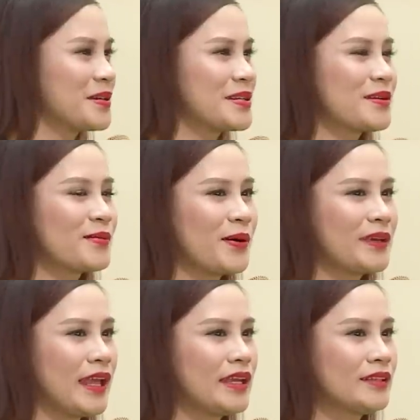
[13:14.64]
Rồi xong
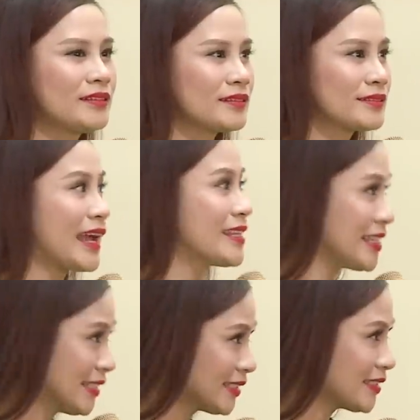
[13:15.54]
rồi nghĩ đến tài
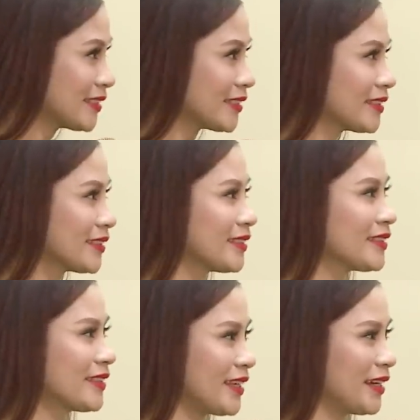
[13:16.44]
chính. Vâng.